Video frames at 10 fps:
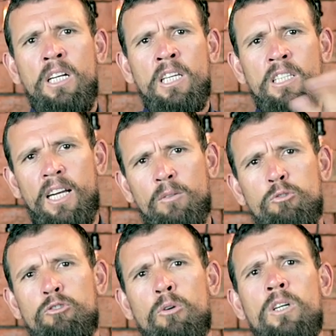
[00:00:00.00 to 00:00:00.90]
em
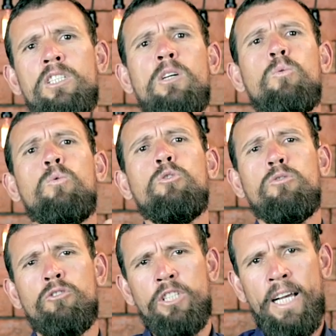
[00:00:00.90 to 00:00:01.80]
traduções e
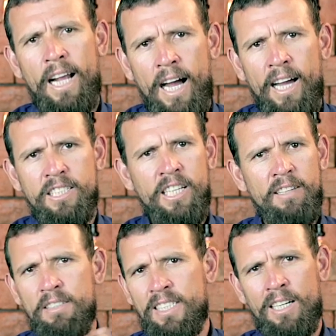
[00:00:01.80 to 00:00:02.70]
custos gerais, de
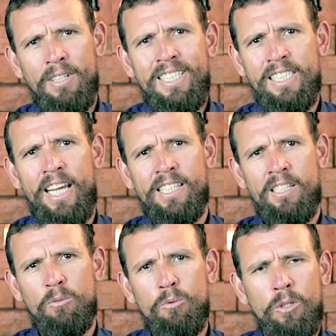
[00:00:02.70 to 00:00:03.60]
revisão,
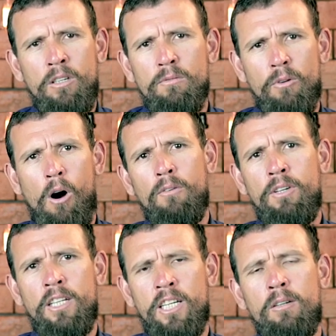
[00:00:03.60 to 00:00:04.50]
etc. Tudo que envolve
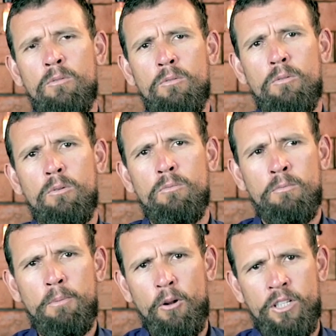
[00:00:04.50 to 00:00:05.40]

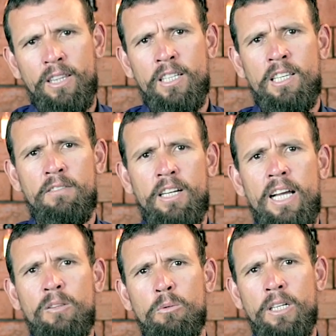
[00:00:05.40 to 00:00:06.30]
um projeto dessa
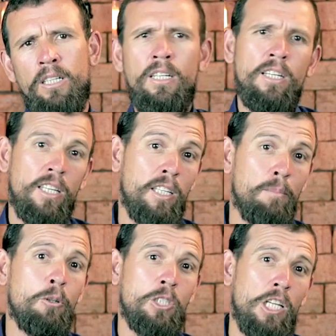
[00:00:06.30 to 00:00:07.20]
envergadura e que,
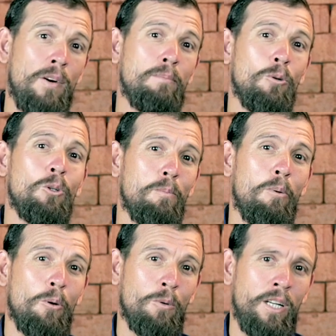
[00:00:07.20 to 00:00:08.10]
por sinal, é muito
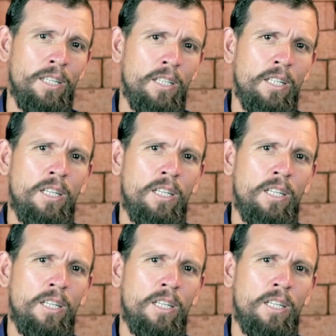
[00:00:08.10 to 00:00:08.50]
pouco, né?